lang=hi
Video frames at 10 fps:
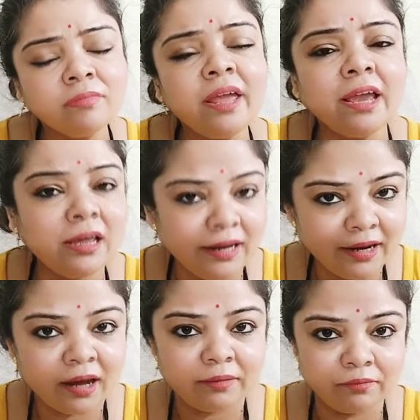देख
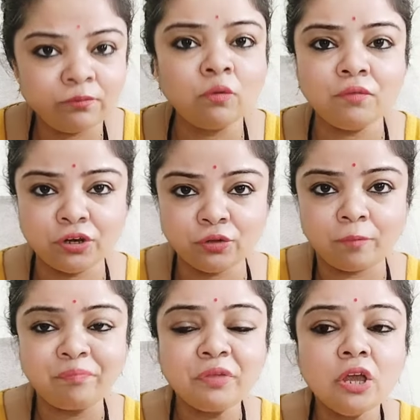लेना वो वीडियो
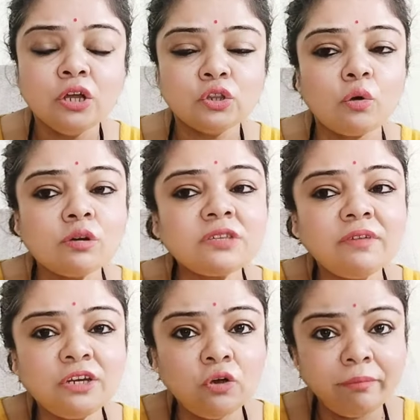तो उस
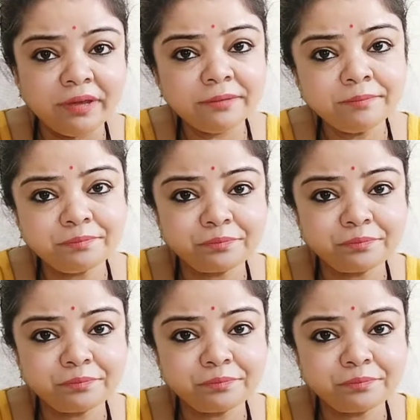वीडियो में